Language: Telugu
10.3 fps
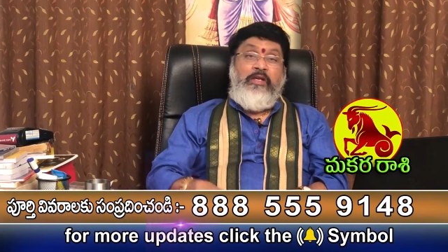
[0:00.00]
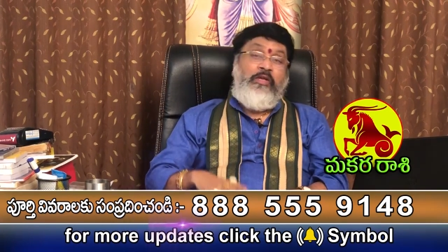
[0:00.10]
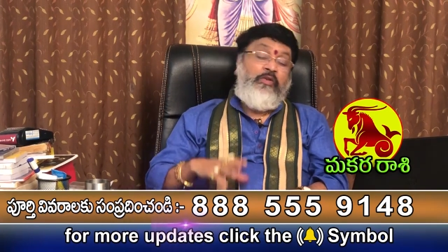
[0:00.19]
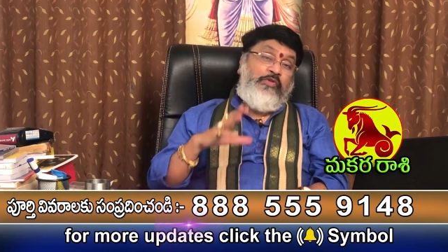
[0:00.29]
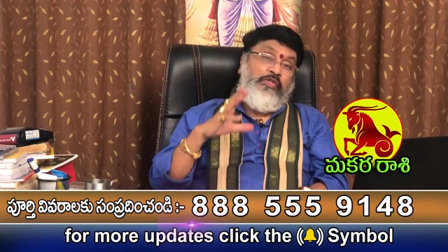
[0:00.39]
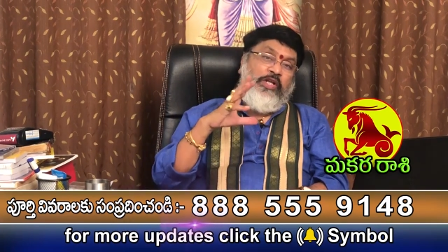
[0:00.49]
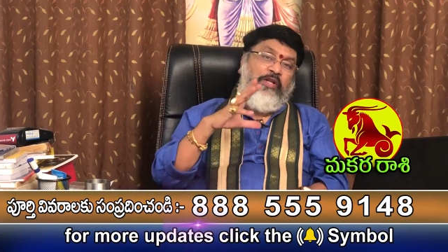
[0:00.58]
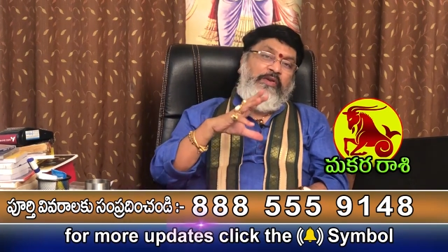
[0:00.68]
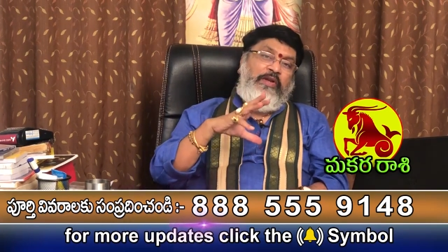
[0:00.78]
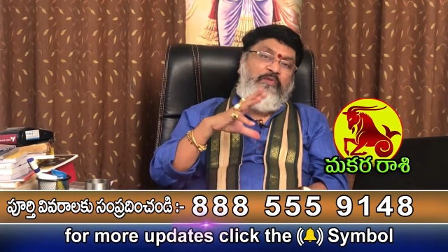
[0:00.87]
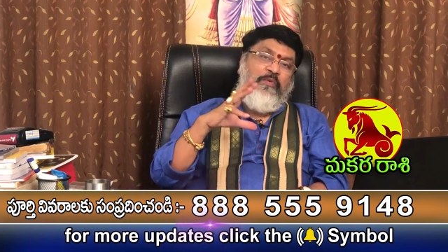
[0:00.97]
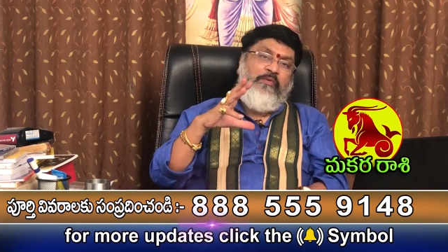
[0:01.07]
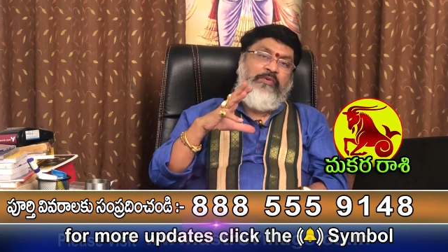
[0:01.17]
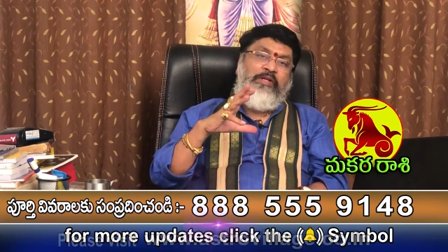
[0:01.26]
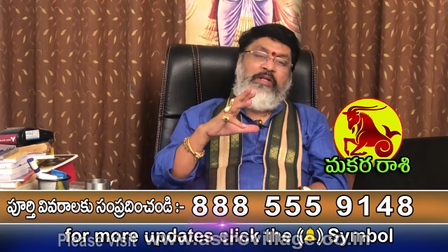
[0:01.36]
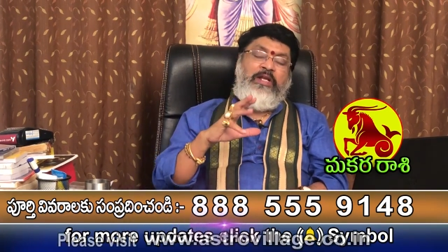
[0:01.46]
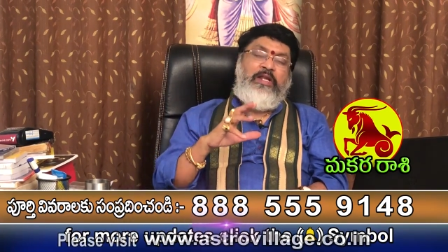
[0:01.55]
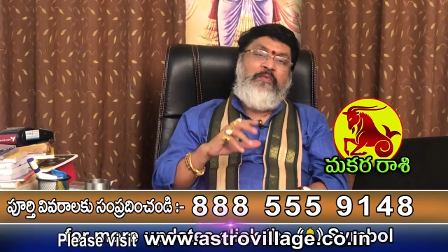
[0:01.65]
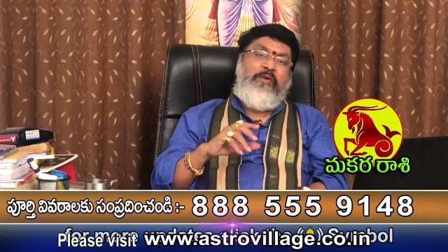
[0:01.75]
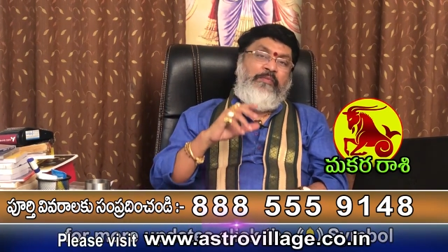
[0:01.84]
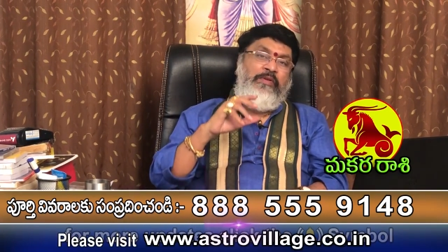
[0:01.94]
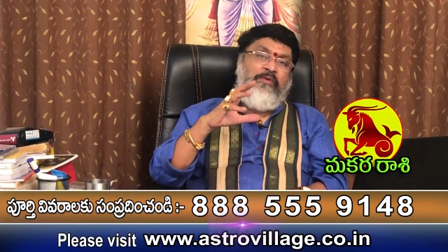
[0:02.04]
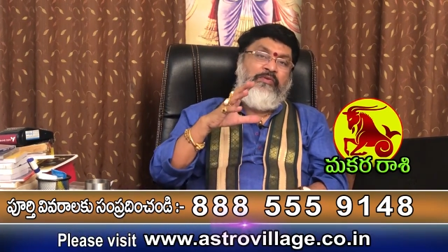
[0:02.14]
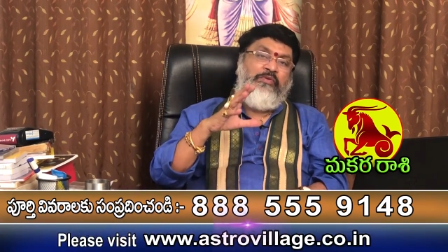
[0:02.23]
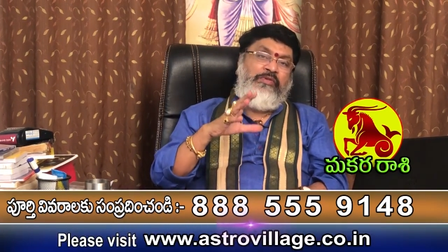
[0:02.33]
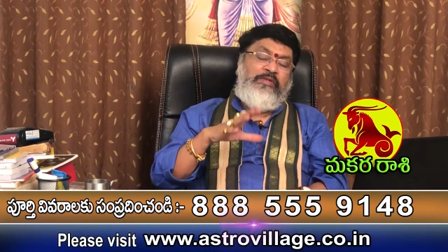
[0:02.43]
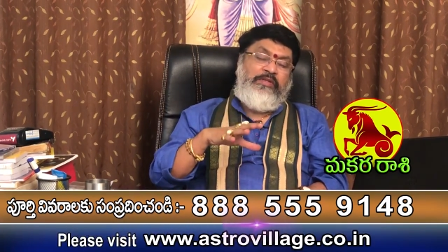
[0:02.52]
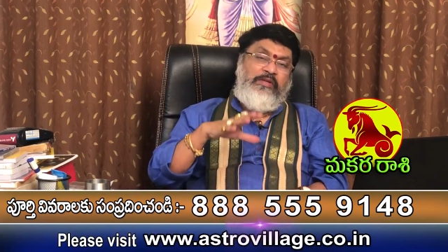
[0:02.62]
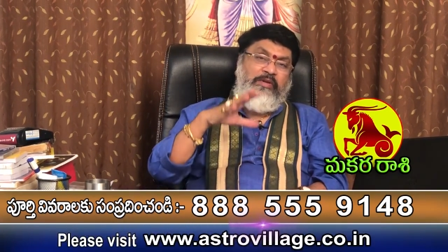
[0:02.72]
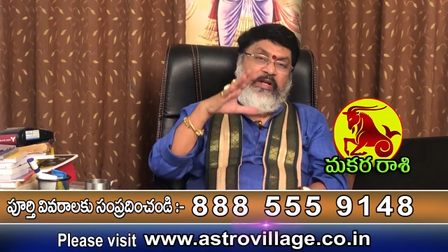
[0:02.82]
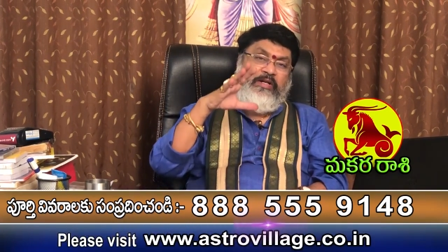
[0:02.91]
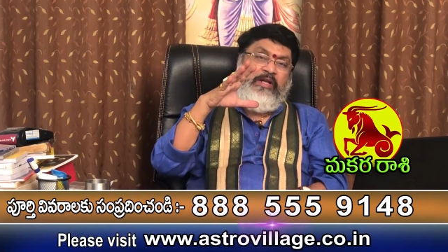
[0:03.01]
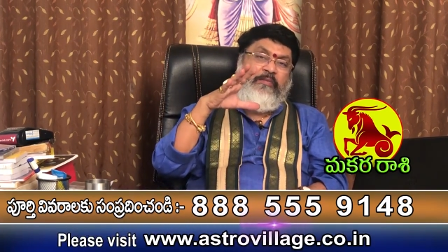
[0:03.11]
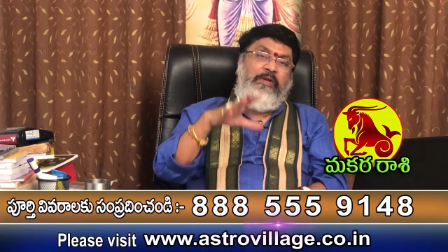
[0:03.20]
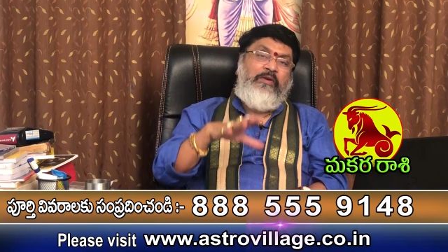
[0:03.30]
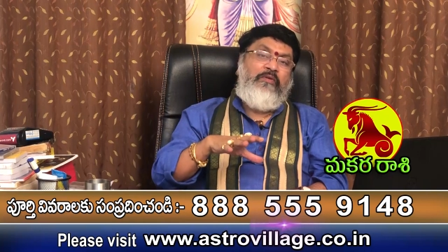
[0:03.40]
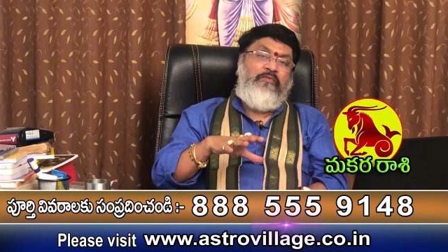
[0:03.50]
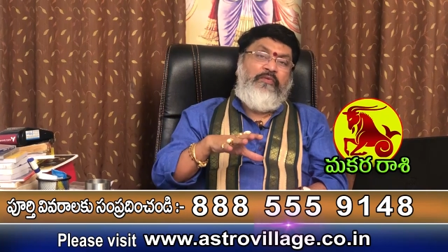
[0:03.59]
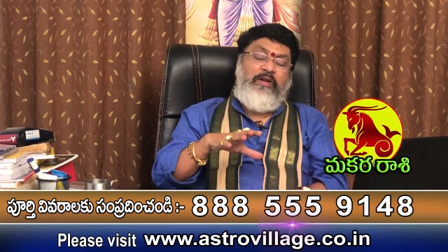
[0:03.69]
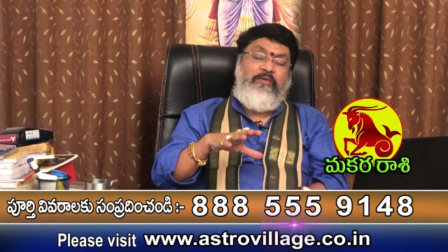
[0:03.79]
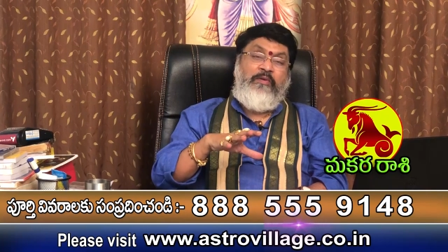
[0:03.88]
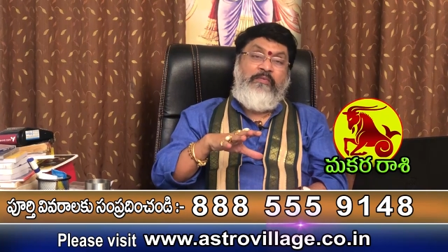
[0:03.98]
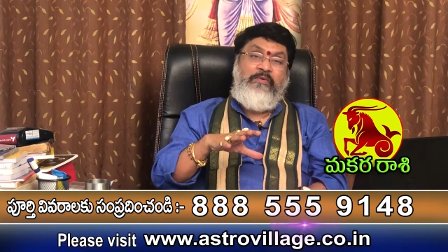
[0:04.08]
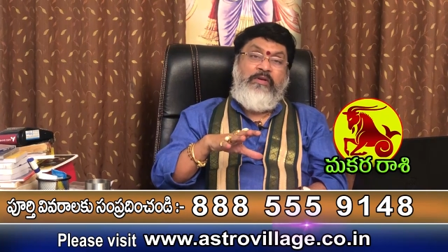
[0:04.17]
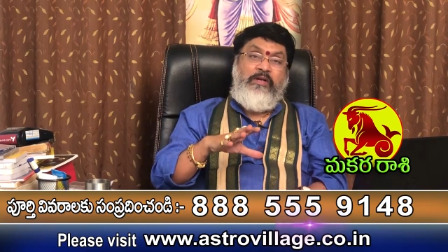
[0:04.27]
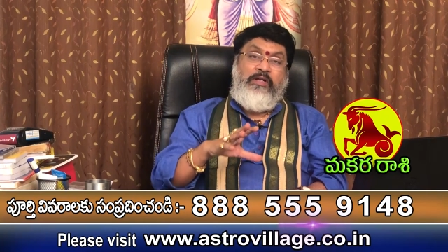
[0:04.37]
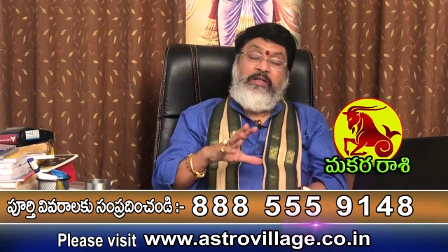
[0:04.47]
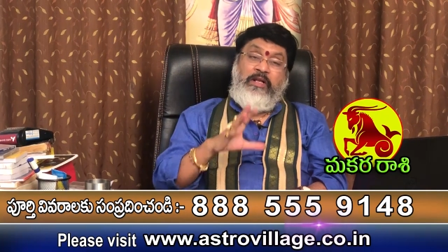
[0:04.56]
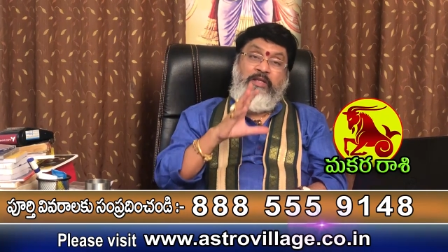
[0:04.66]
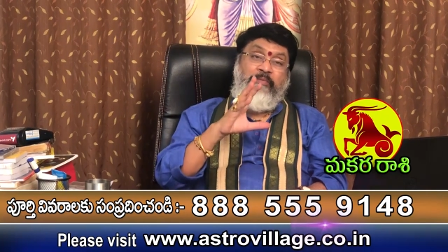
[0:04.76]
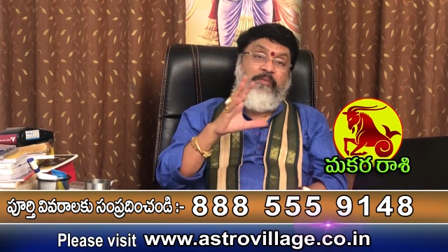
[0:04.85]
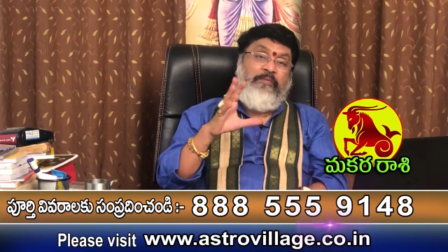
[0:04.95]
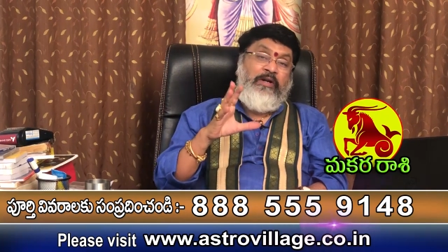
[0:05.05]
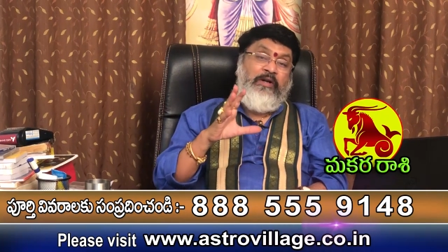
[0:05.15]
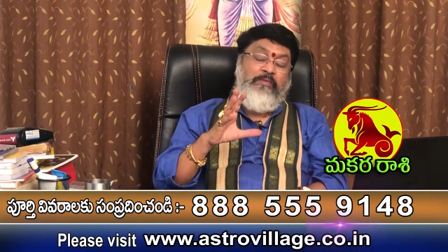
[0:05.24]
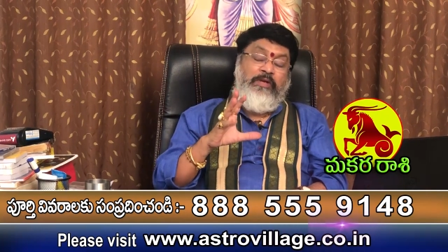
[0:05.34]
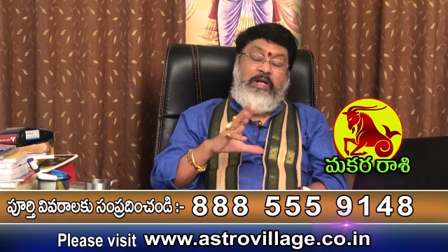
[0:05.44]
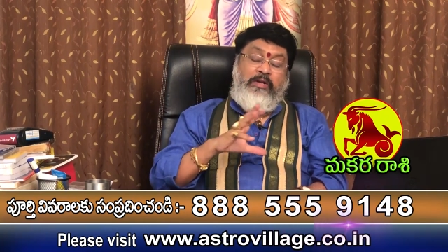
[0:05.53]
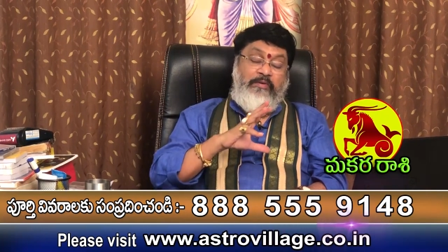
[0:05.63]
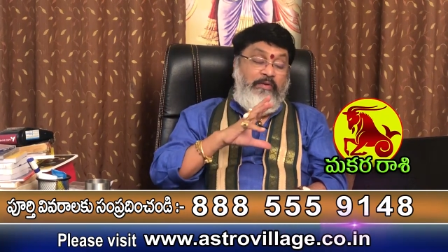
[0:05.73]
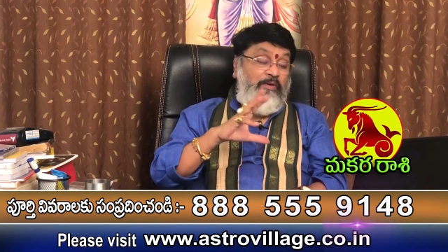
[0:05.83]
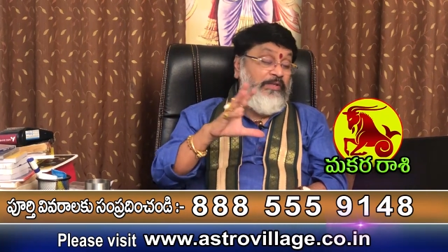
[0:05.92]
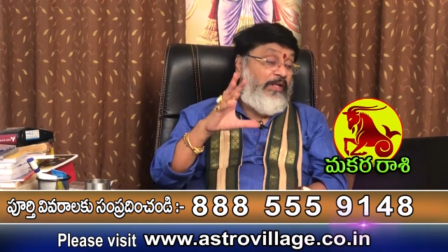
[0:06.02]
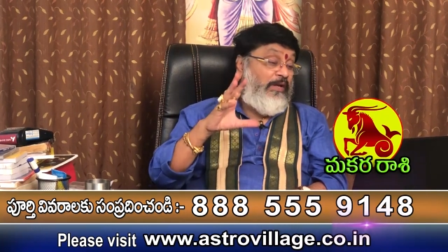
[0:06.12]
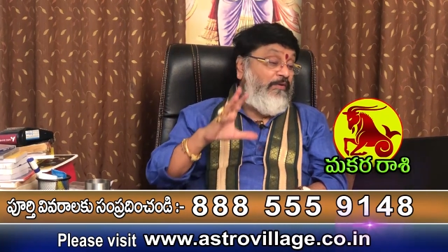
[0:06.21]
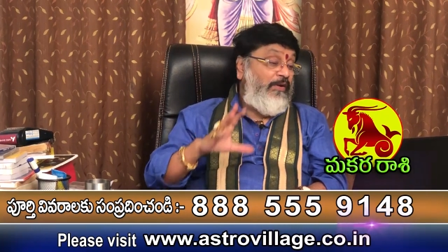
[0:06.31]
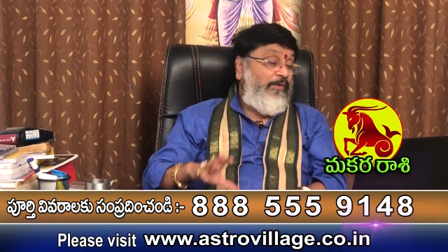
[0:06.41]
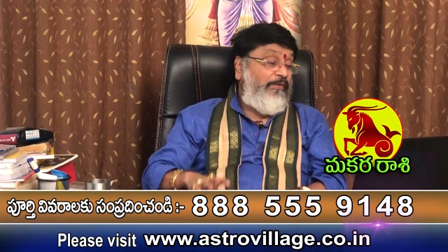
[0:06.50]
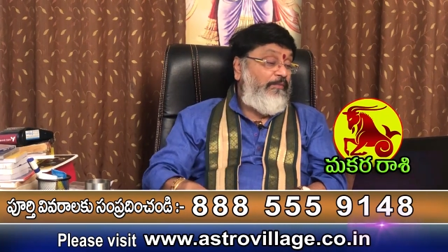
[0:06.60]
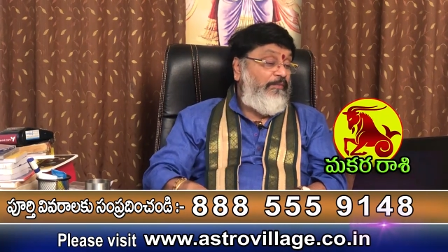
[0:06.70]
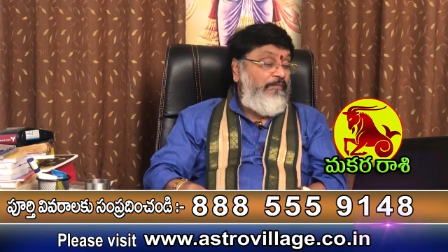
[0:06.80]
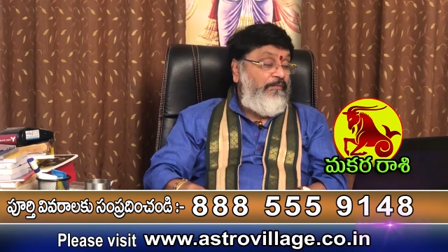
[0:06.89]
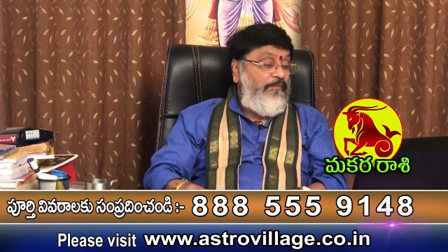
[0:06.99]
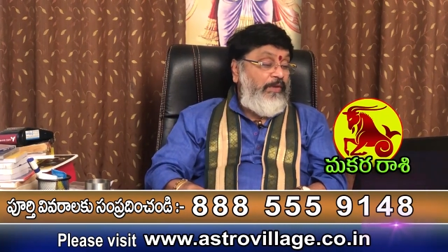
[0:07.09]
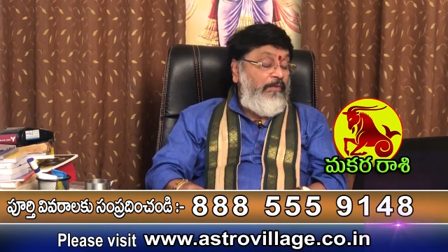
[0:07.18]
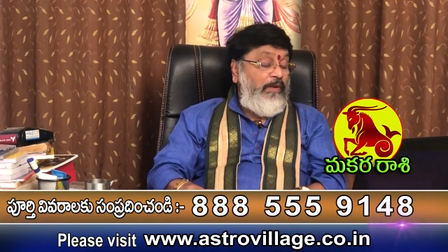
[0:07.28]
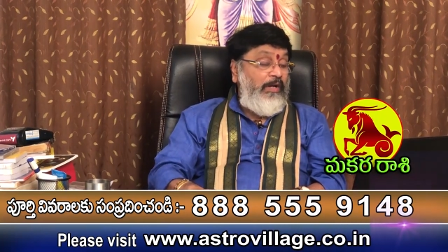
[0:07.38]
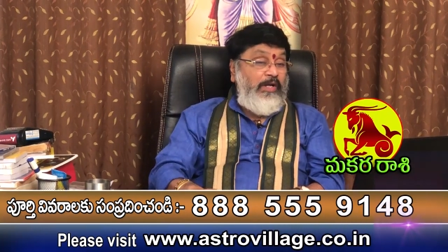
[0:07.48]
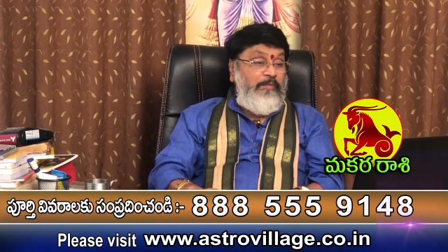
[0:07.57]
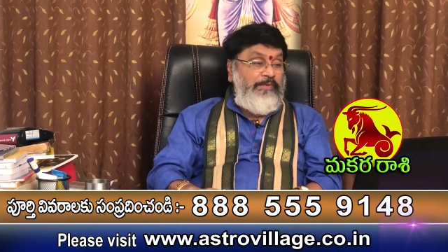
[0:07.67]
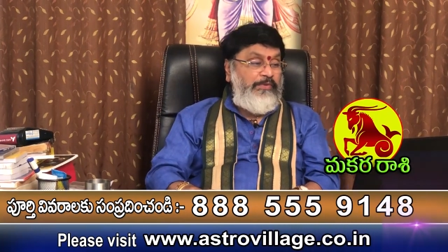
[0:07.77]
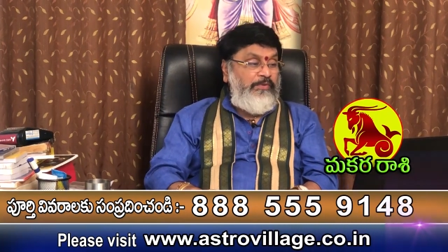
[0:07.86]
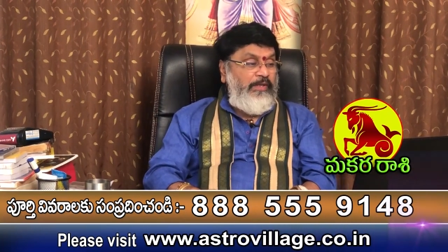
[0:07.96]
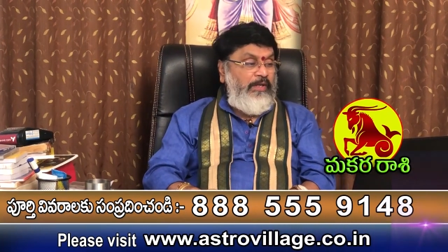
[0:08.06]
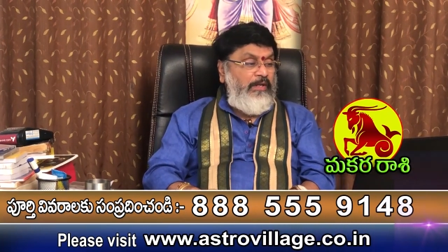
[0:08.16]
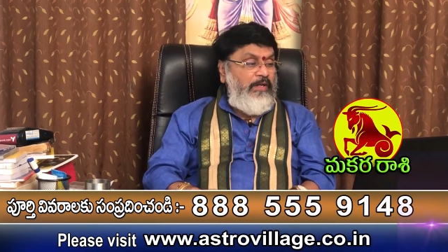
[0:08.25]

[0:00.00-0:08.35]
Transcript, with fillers: ఏదో షేర్ బాగుంది కదా అని ఇప్పుడు అమ్ముదానం చూసుకుంటే కరెక్ట్గా అప్పుడే డౌన్ఫాల్ అవ్వడము తర్వాత ఇబ్బంది పడడము ఇలాంటివన్నీ కూడా జరిగే అవకాశం బాగా కనిపిస్తుంది